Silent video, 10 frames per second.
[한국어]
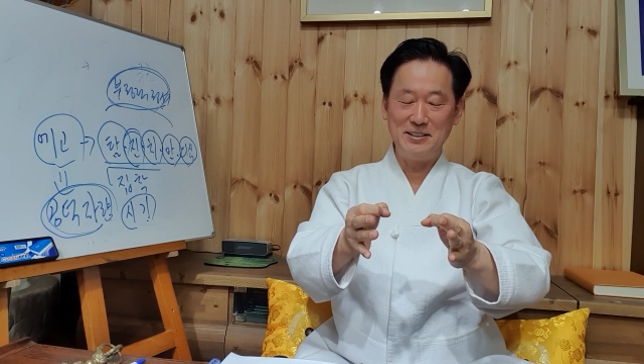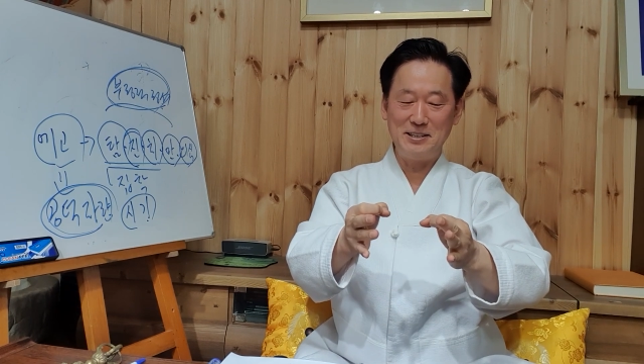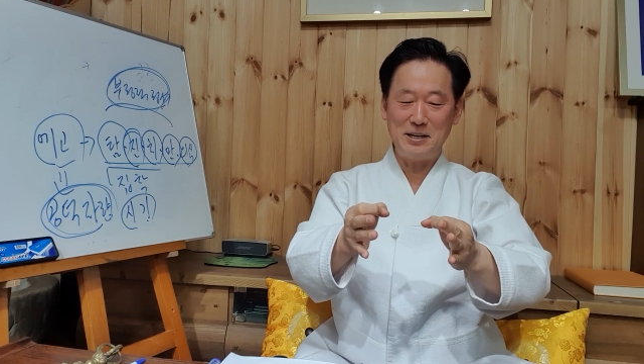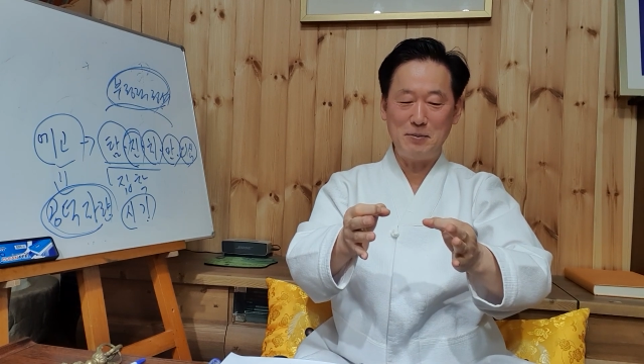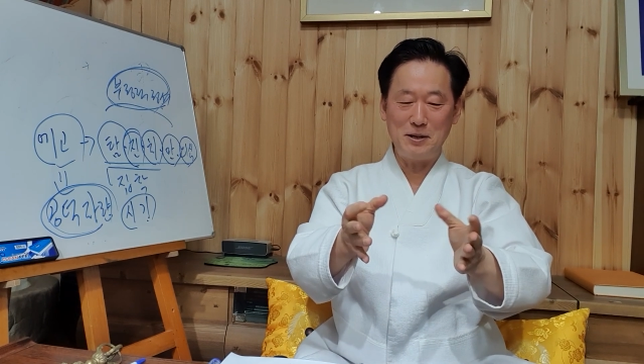
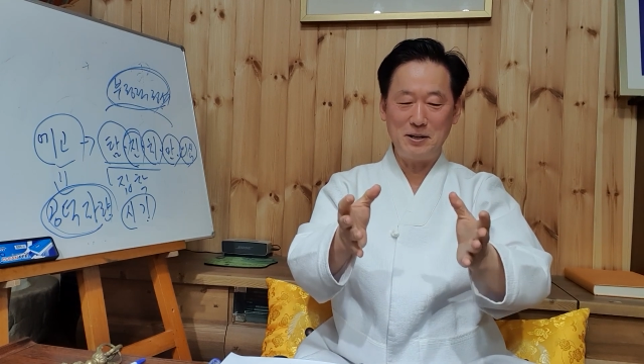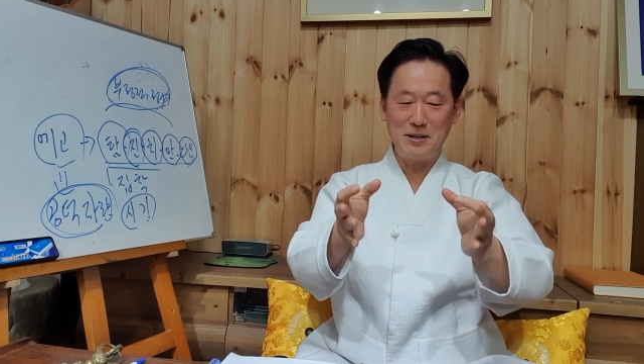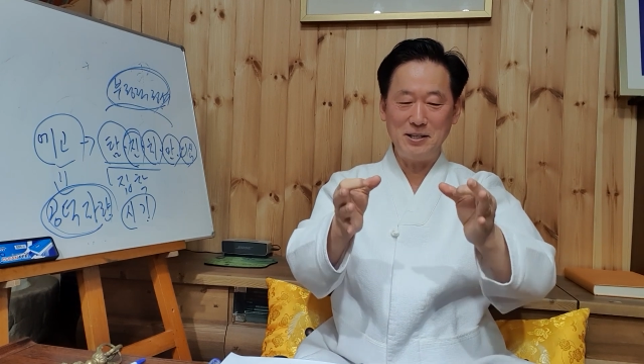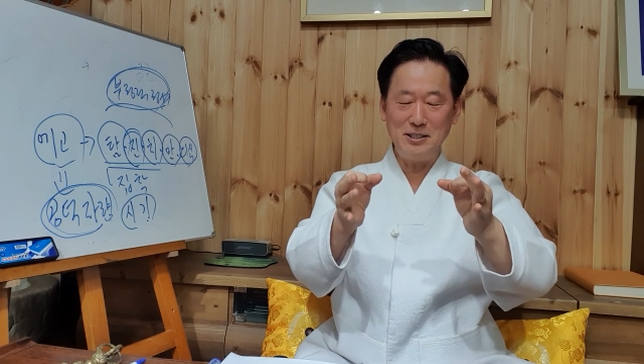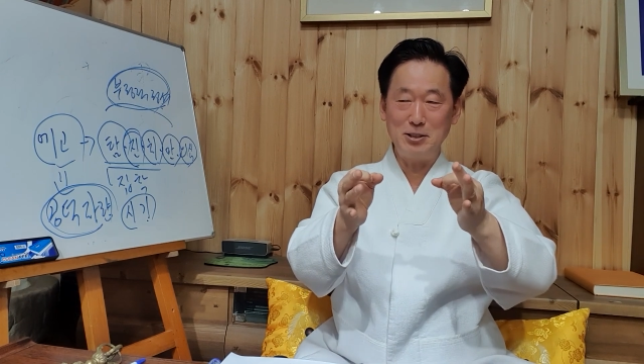자, 해봐.
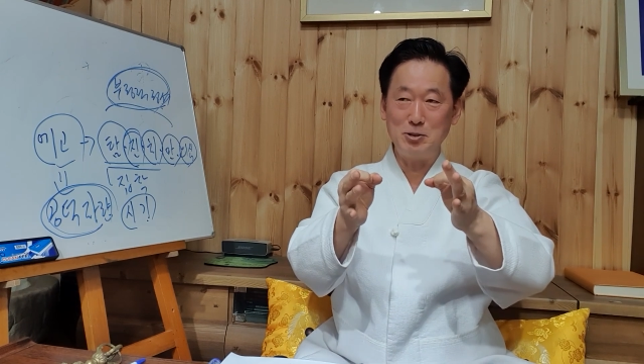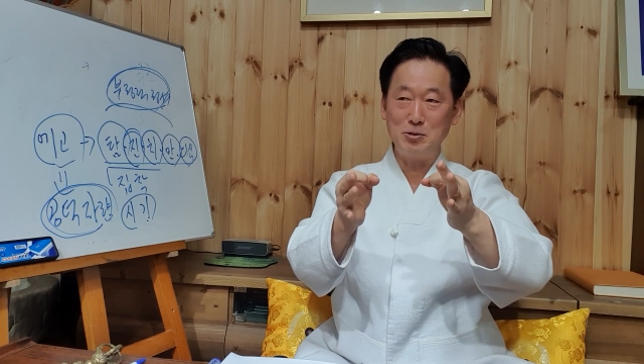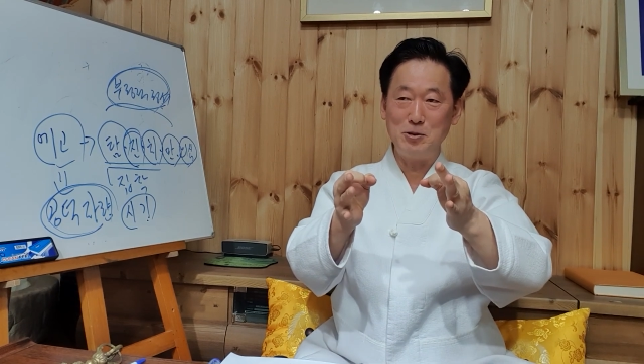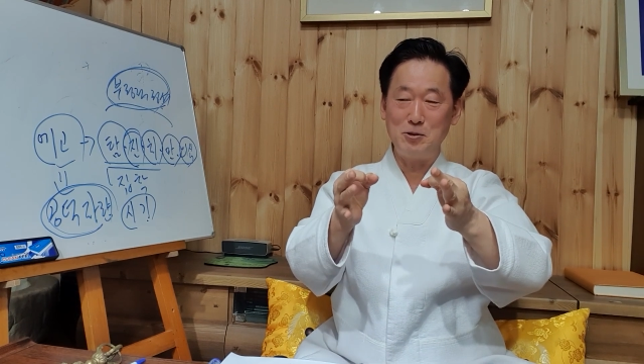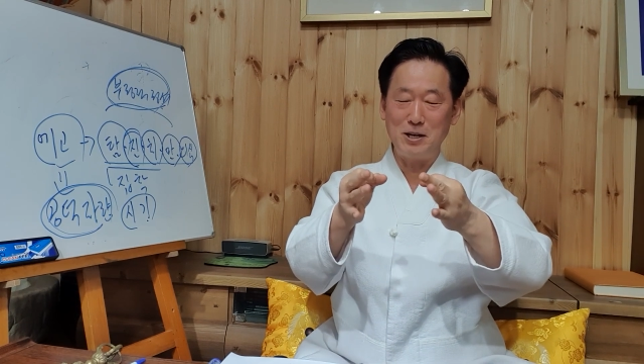이렇게
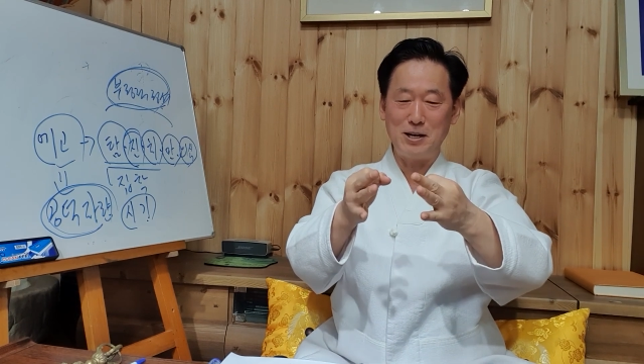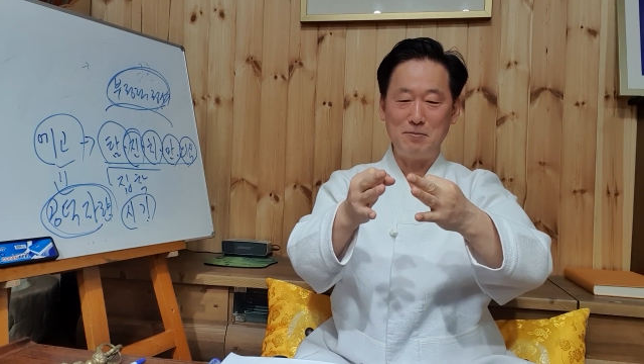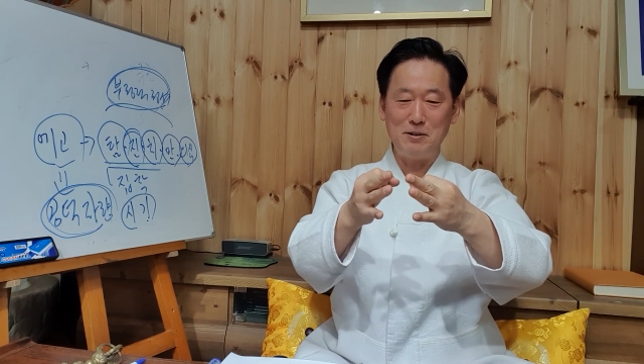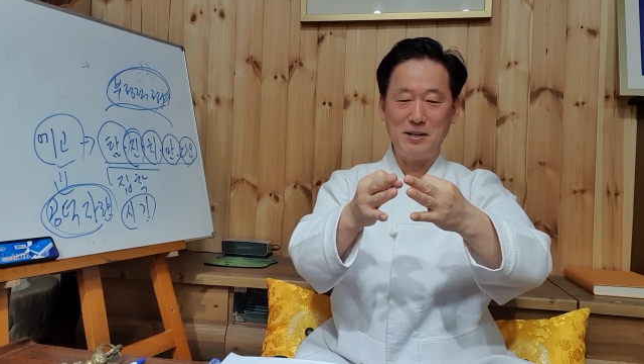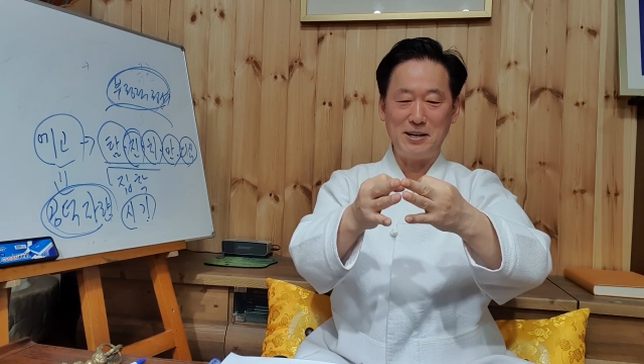식수를
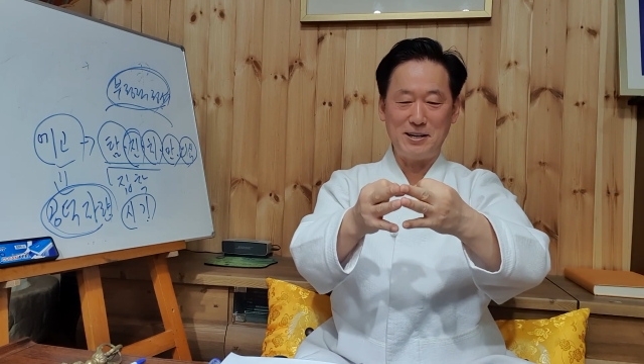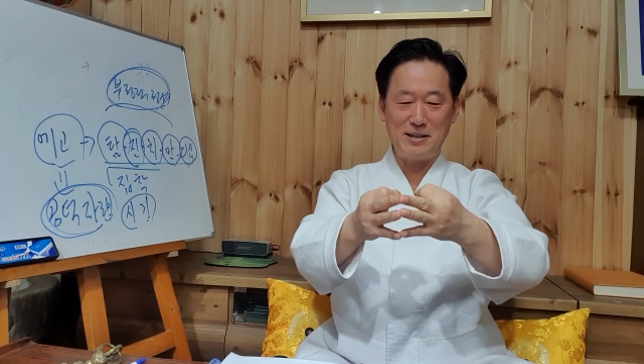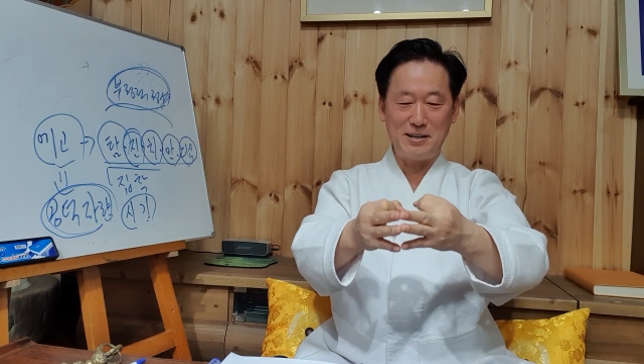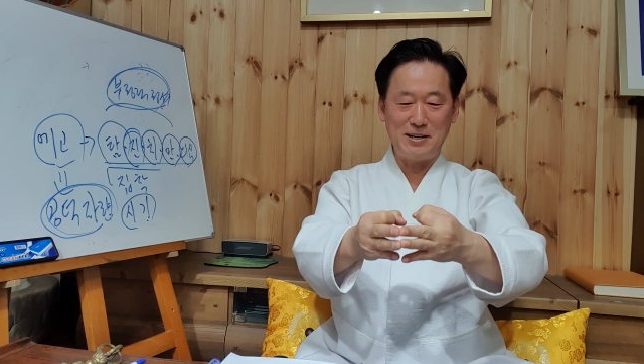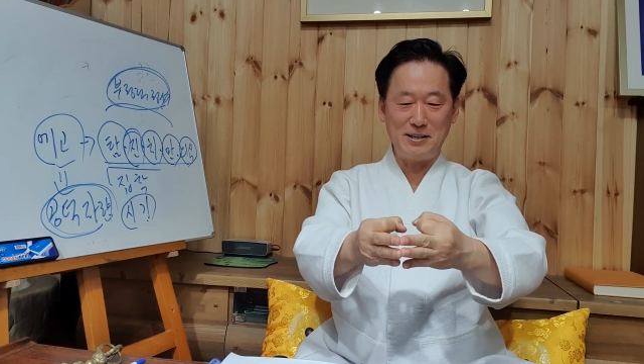
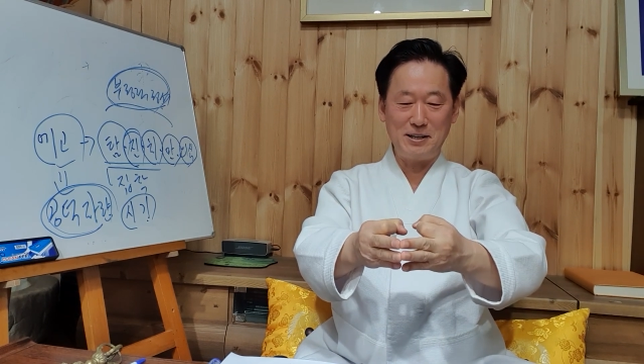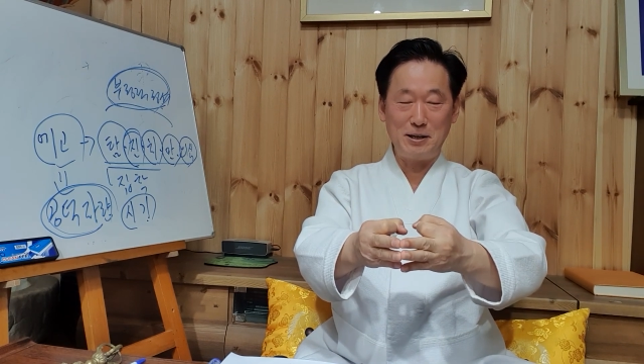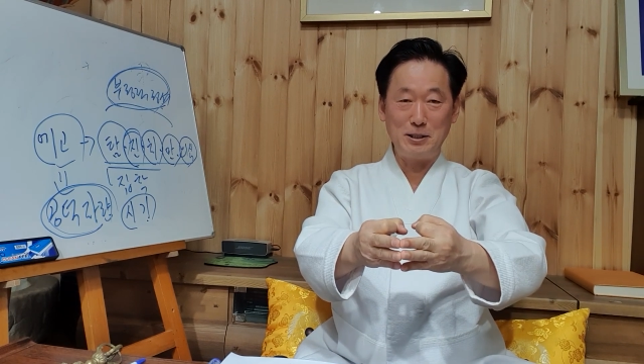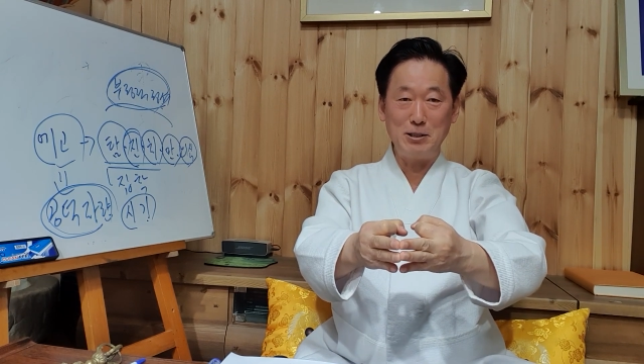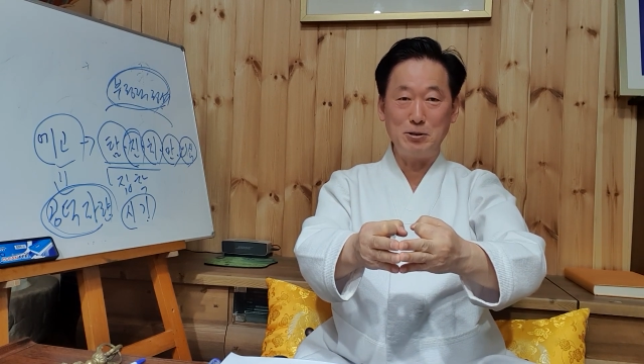공양합니다.
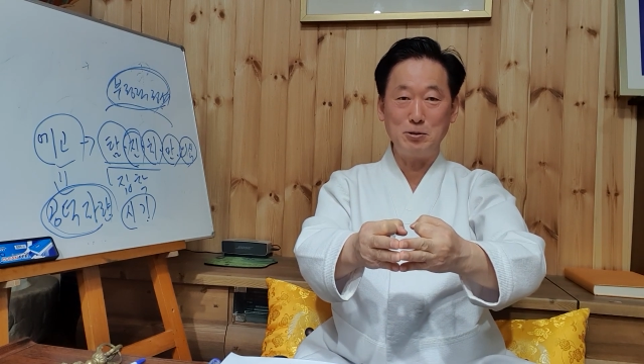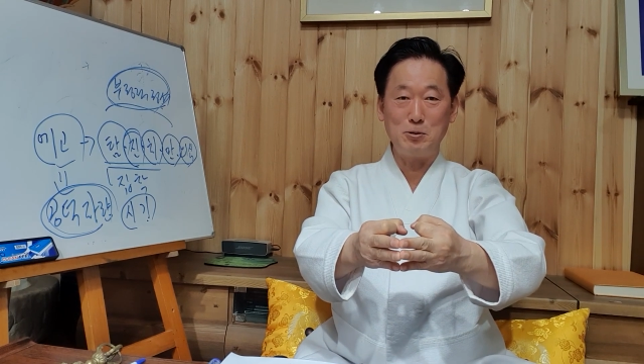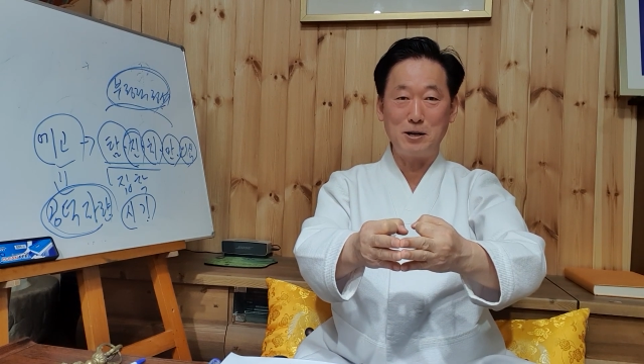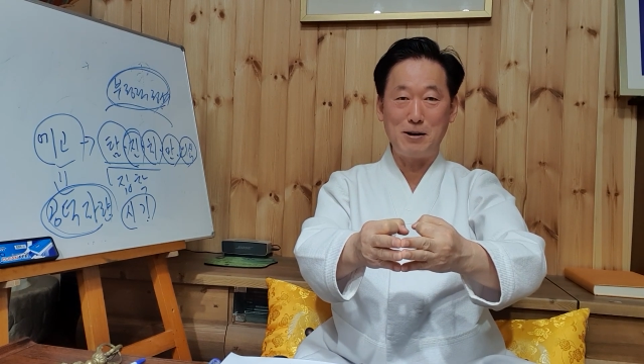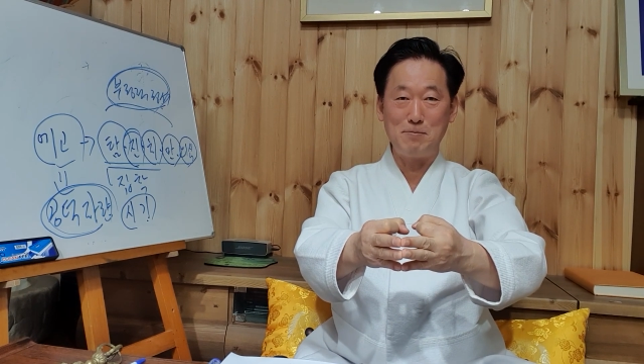이게 식수
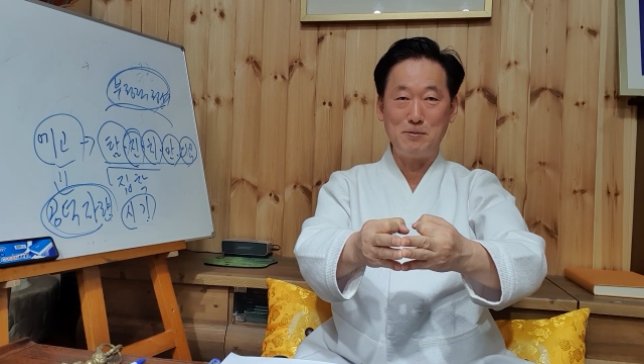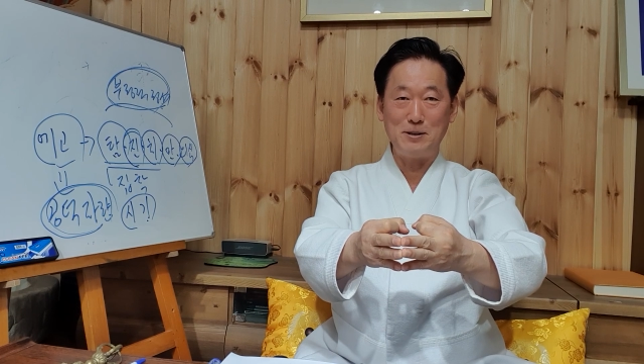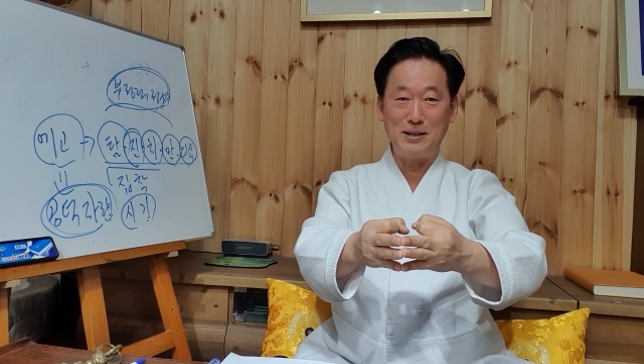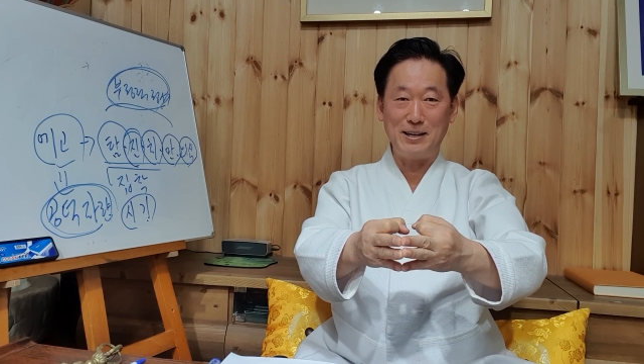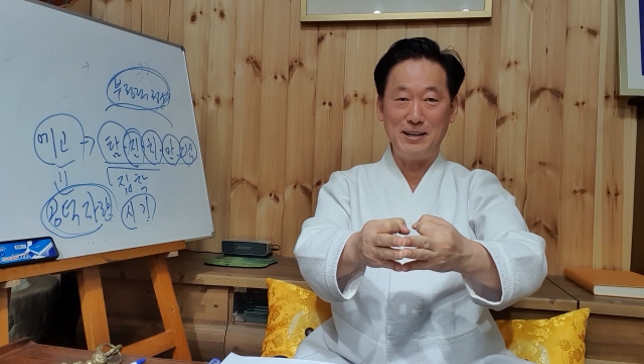
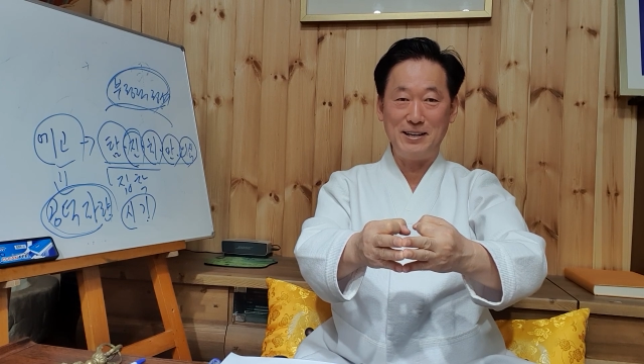공양법이야, 이게.